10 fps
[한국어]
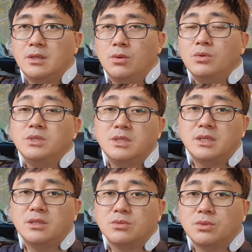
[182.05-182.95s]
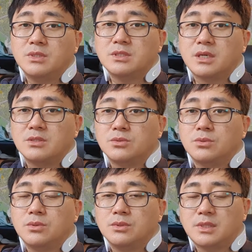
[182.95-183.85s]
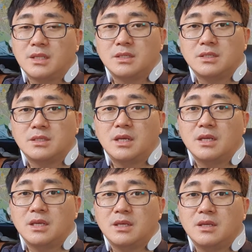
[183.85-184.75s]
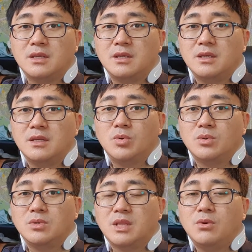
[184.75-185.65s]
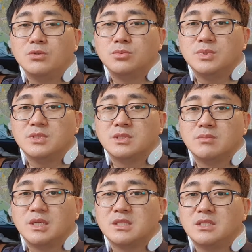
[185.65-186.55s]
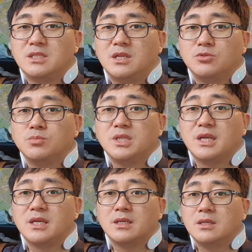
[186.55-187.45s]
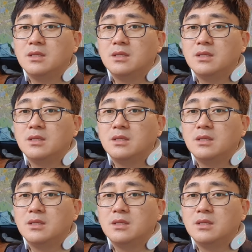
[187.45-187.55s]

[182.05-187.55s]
온열 기능도 있어 가지고 따뜻하게 목을 데워주면서 마사지를 해줍니다.